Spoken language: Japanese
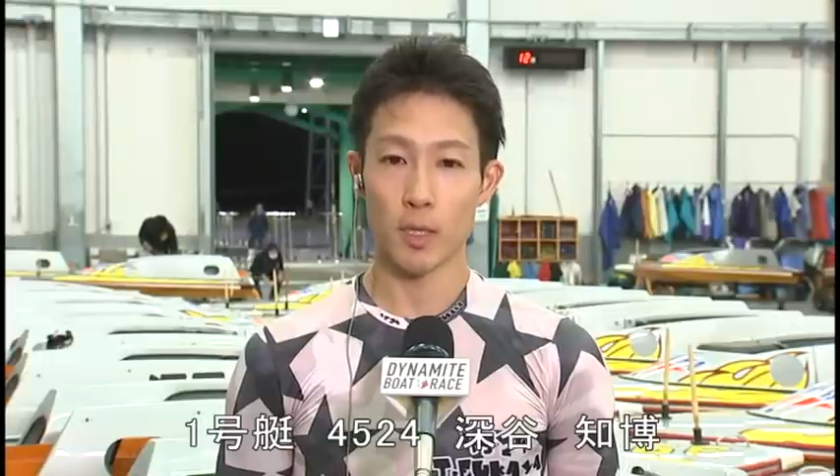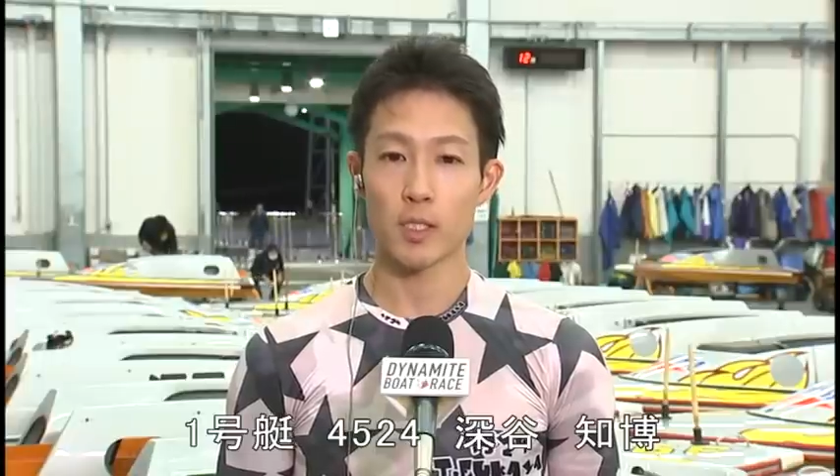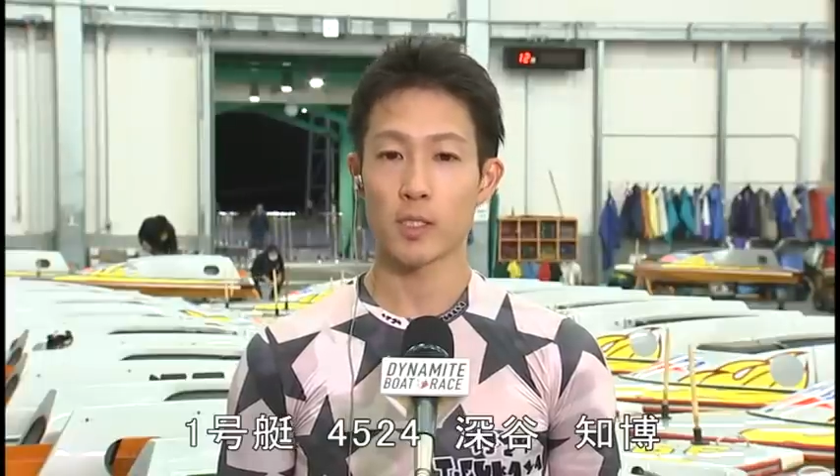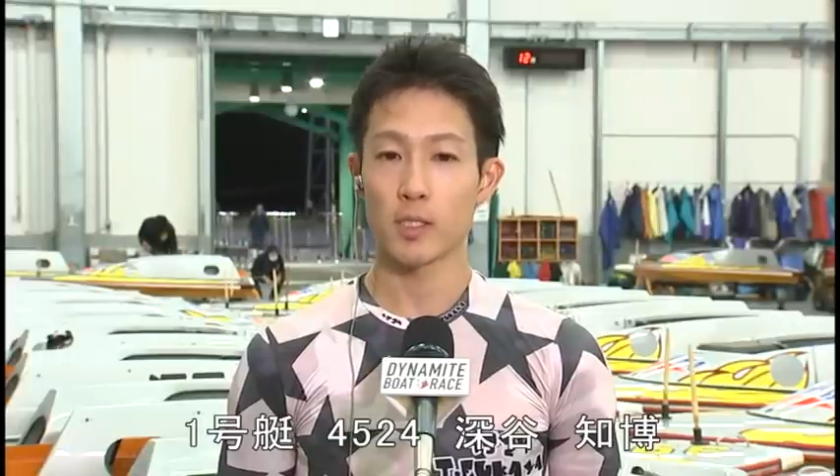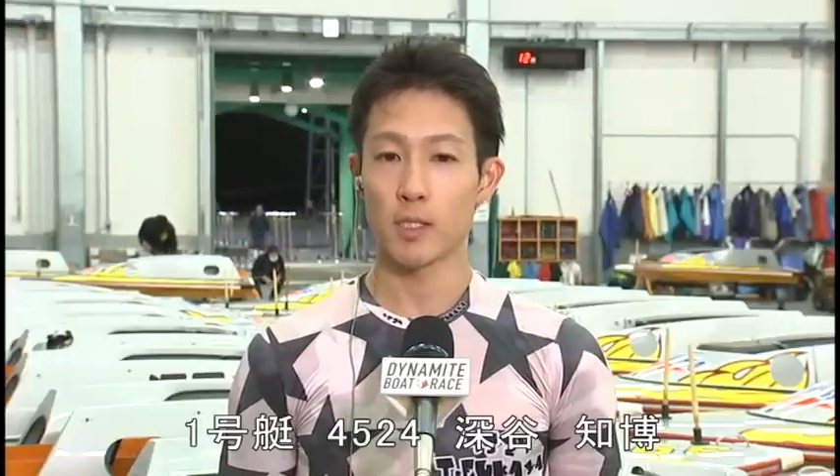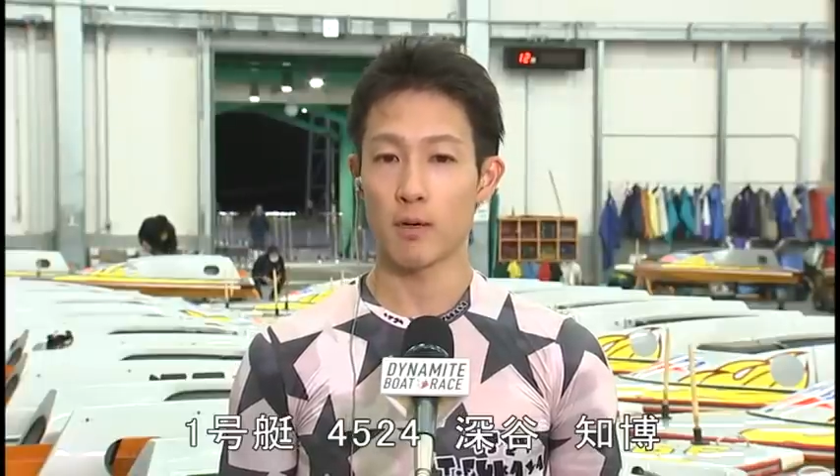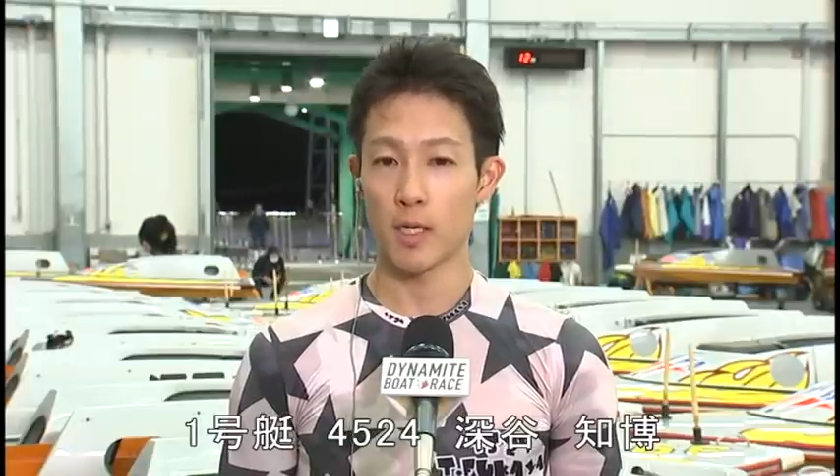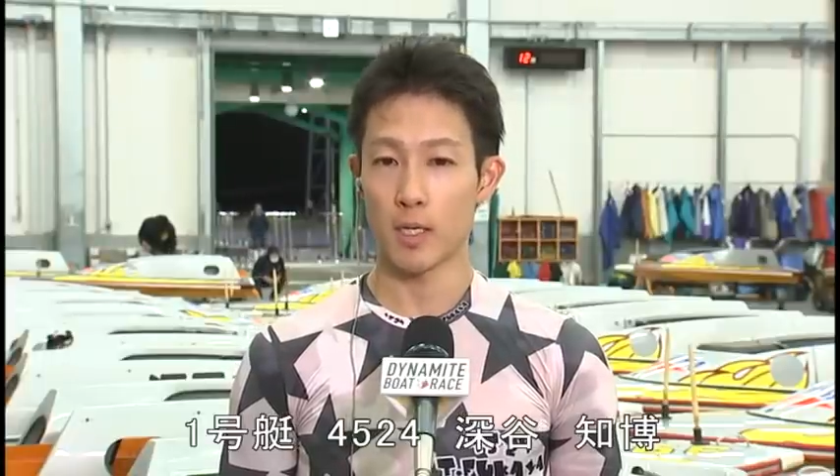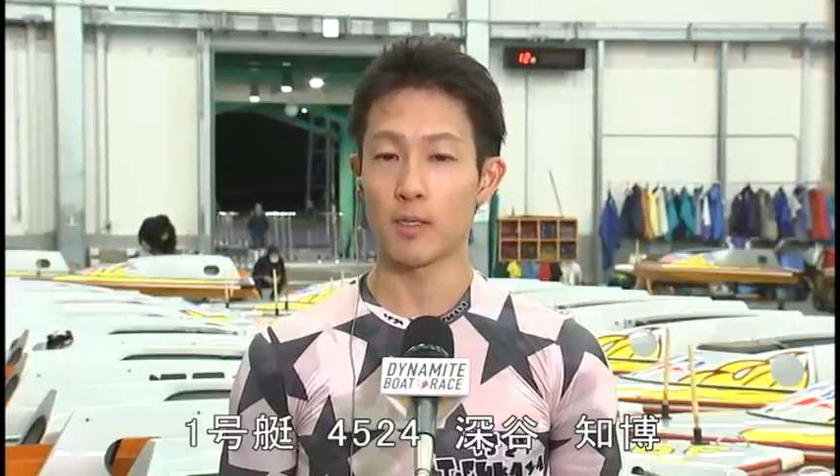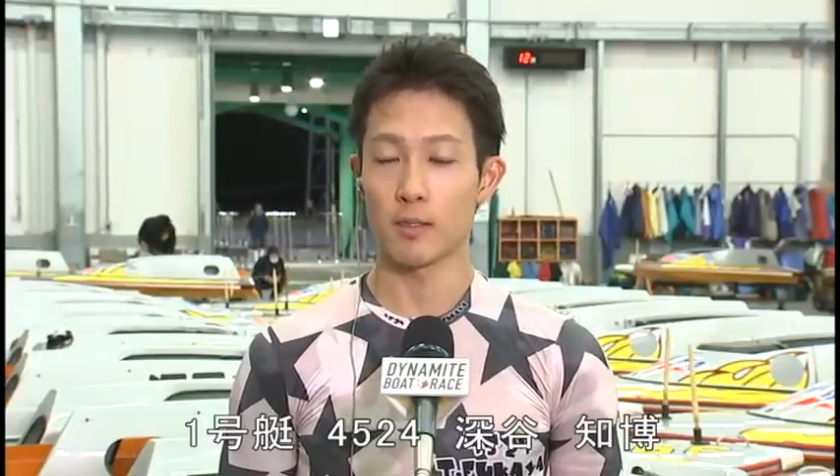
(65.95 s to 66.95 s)
ばっちりで
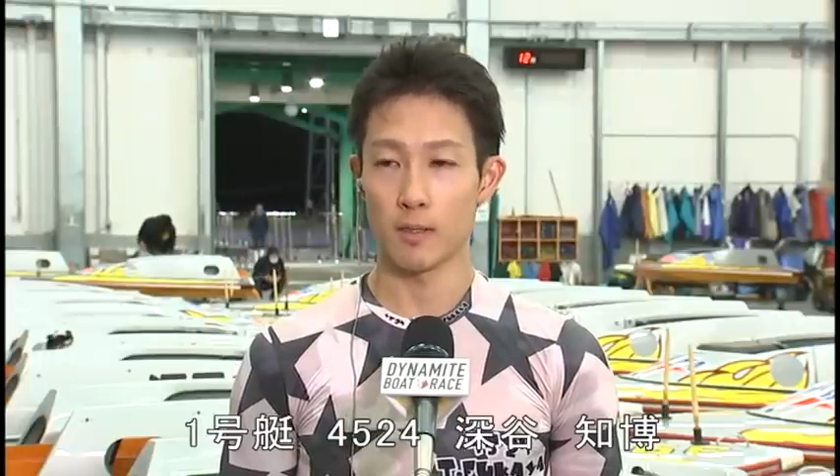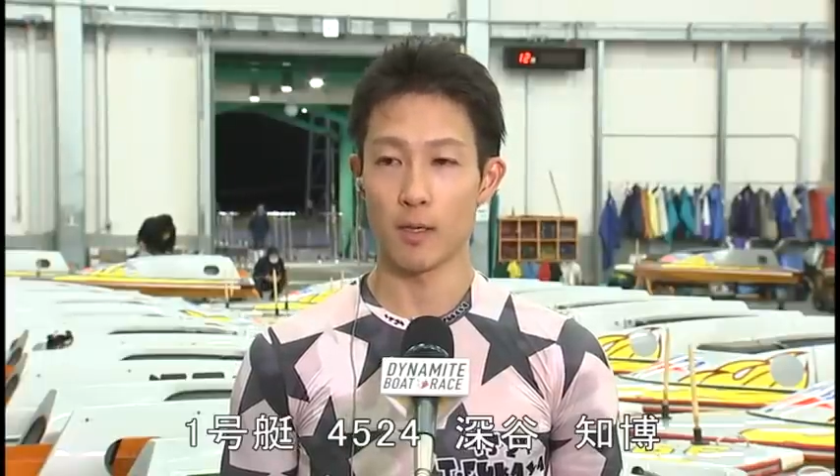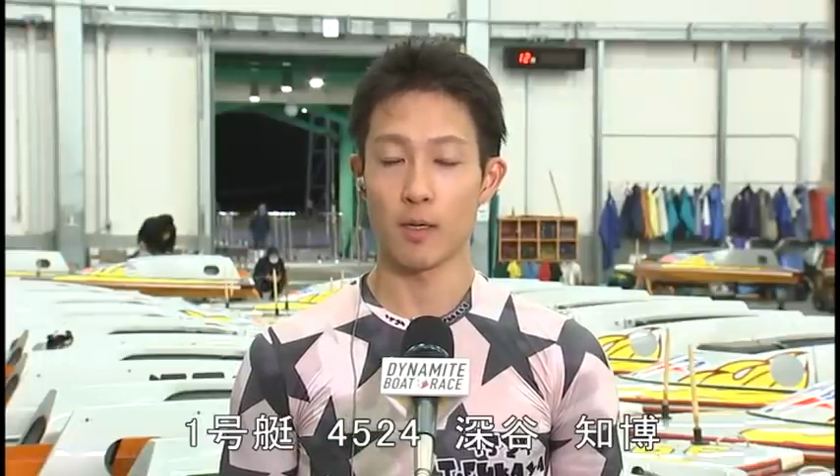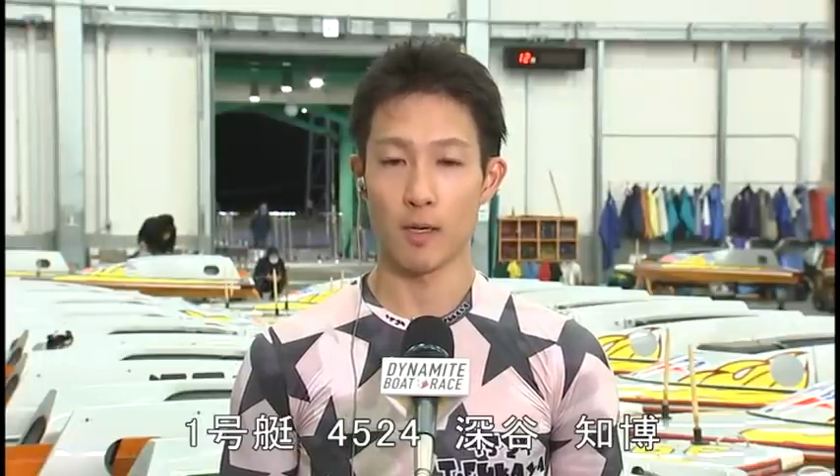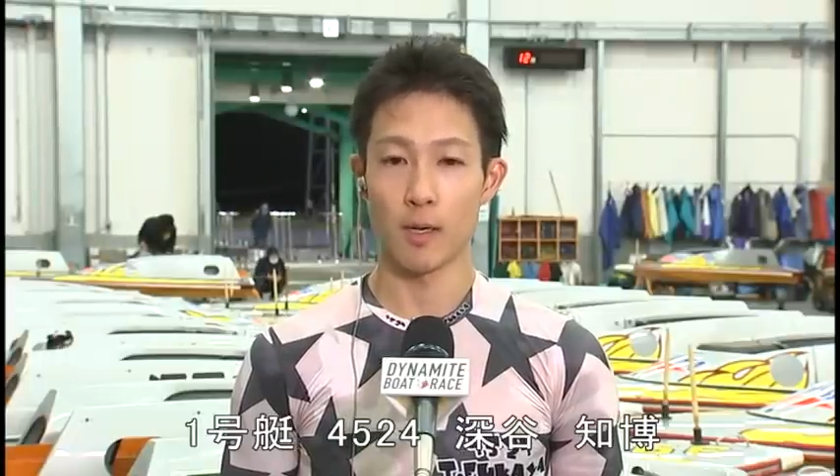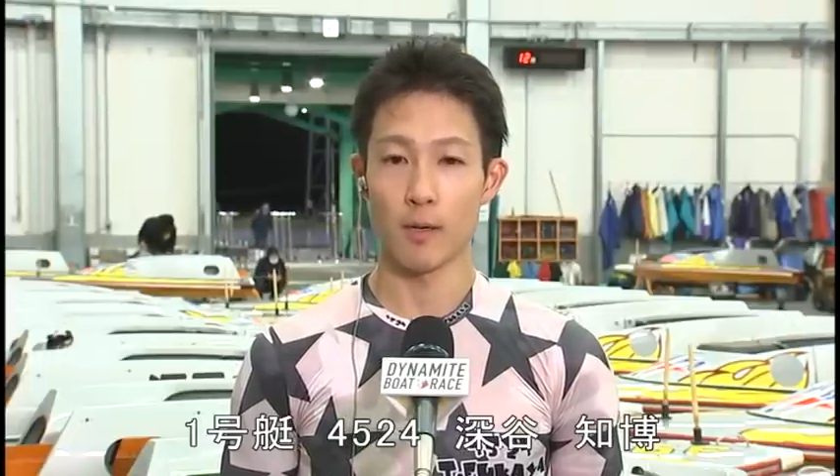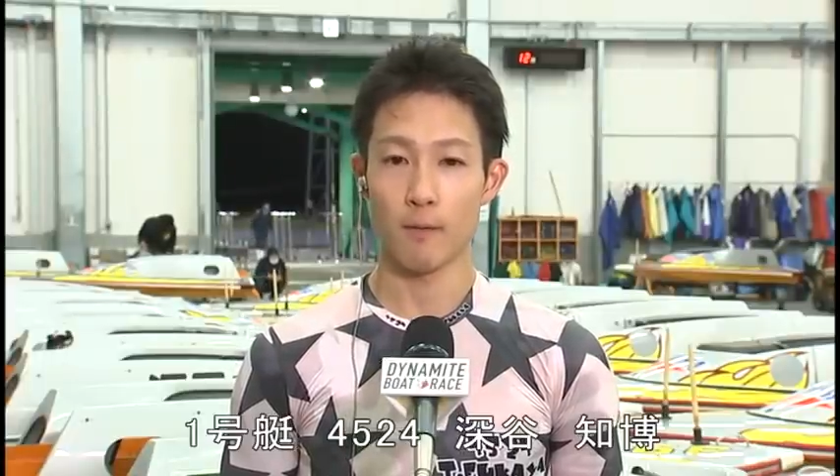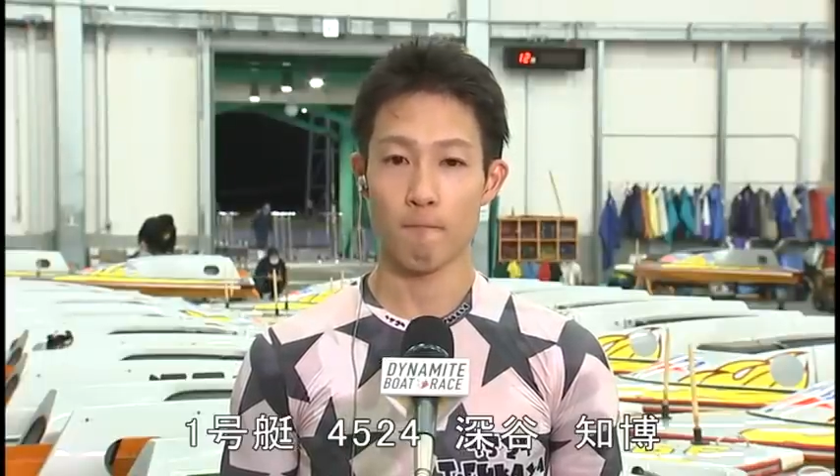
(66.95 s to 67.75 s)
はないですね、はい、結